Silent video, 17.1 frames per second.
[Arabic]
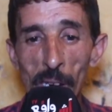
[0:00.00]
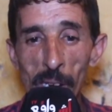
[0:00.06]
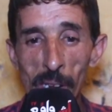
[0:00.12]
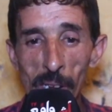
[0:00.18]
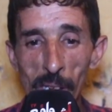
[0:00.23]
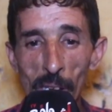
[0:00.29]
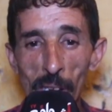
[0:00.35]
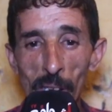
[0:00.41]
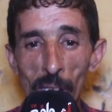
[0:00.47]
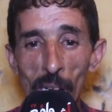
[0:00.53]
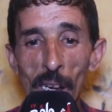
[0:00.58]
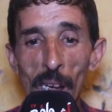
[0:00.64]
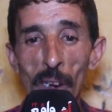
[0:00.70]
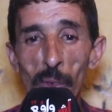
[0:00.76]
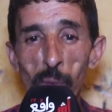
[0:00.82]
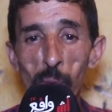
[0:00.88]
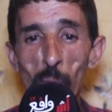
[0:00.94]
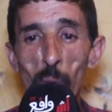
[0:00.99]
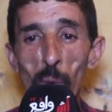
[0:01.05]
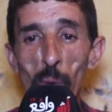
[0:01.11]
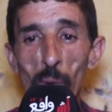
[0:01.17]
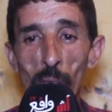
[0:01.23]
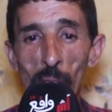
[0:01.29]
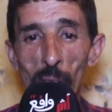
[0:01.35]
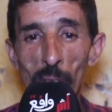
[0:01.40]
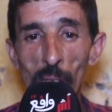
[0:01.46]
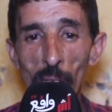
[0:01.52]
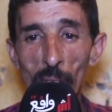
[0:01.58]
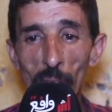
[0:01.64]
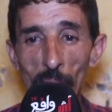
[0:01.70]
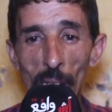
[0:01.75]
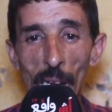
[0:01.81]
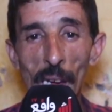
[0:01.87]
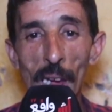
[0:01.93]
يديرنا الفوق
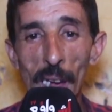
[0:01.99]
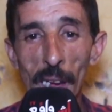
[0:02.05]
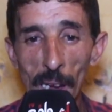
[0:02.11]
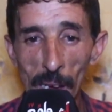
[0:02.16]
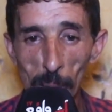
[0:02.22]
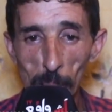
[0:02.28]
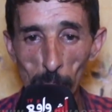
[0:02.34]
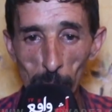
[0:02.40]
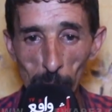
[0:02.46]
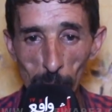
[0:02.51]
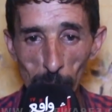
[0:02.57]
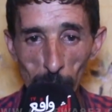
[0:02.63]
العالم